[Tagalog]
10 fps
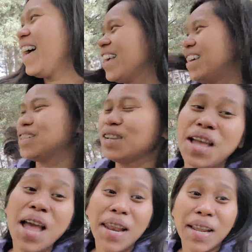Ayun, so
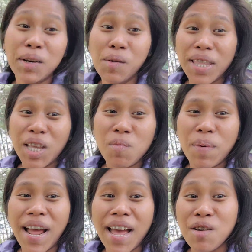nagulat ako
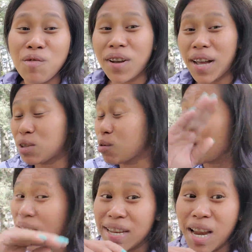parang ayaw ko nga
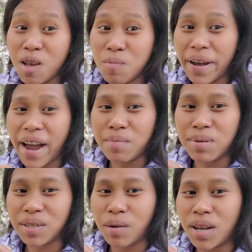ituloy na yung
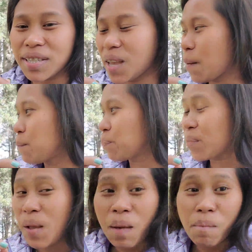pagharvest ko kasi
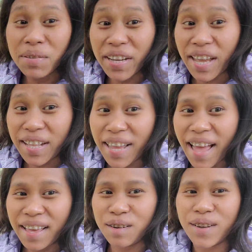masakit
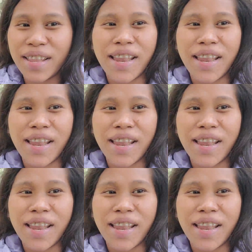kaya 'yon.